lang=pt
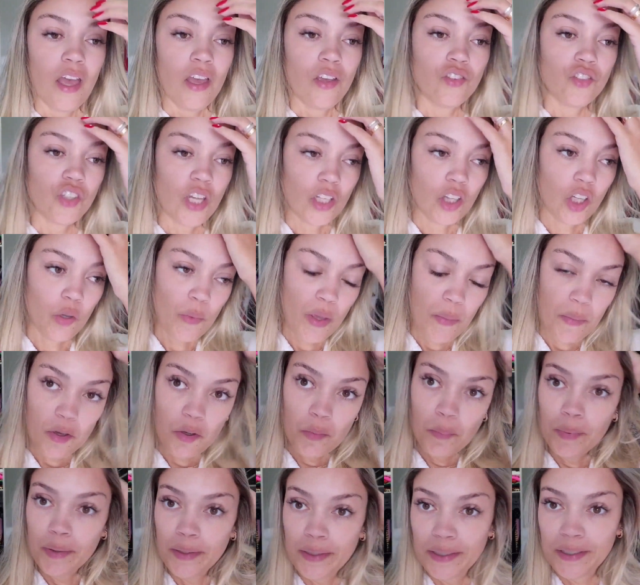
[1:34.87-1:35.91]
Já tomei meu
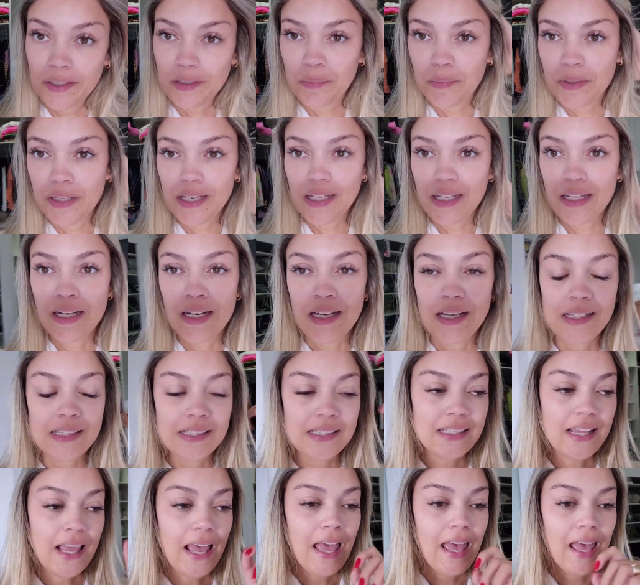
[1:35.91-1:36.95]
banho,
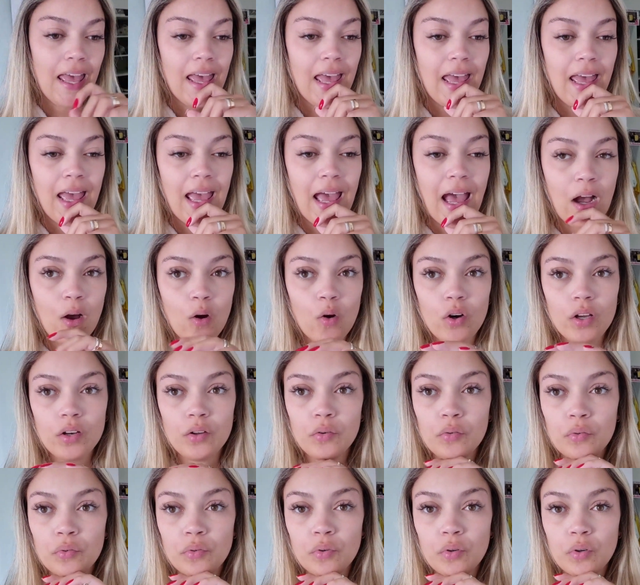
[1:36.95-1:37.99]
meninas. É, agora
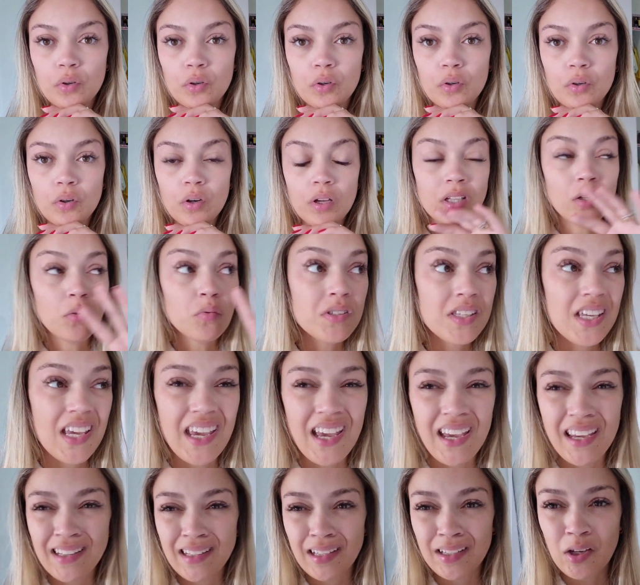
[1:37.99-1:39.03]
eu vou... Eu não sei
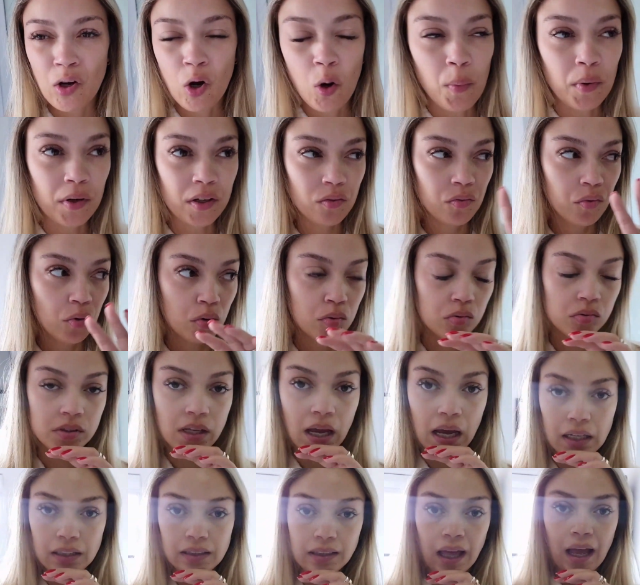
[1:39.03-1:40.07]
ainda que roupa que eu vou
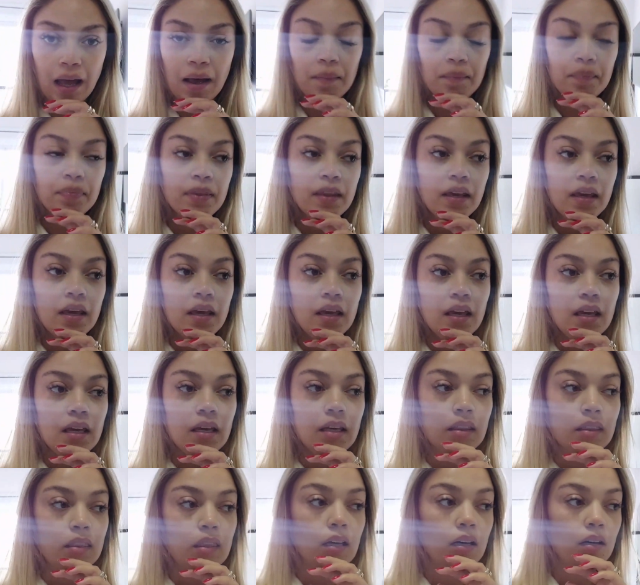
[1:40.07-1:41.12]
usar, tá?
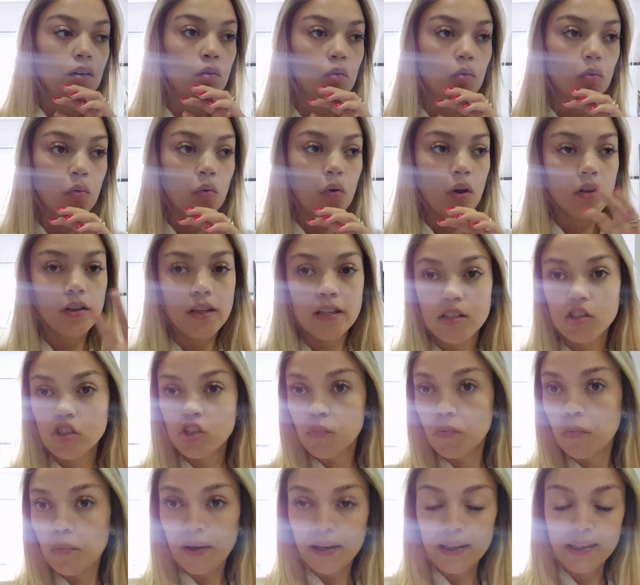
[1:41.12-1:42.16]
Então, eu decidi
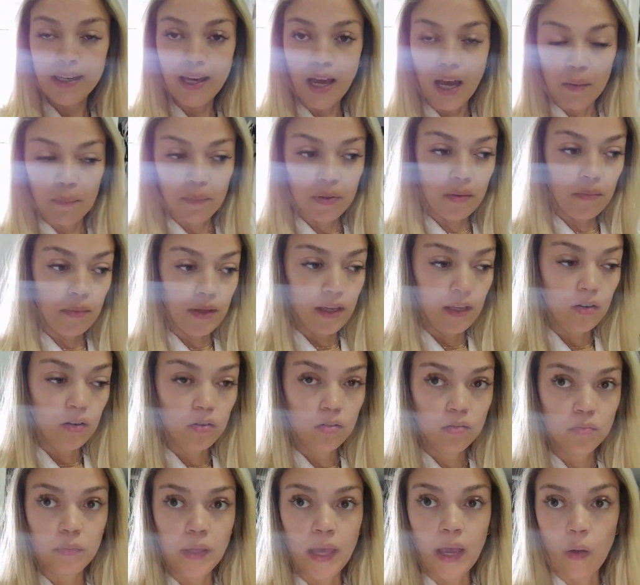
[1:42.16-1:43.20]
me maquiar
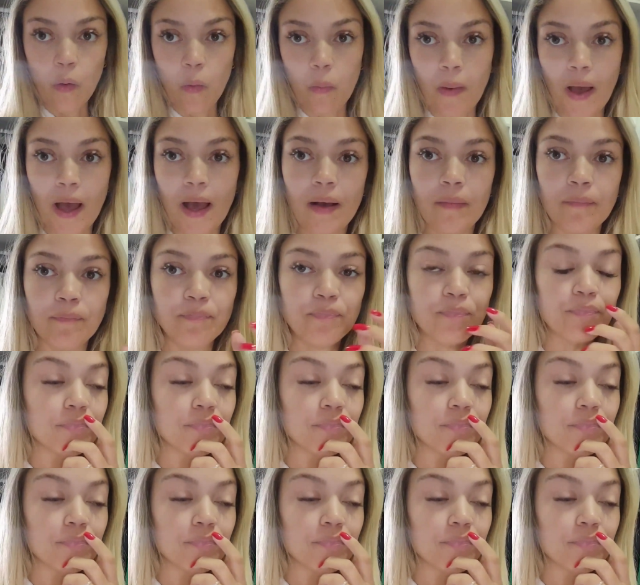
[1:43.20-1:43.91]
primeiro, me arrumar.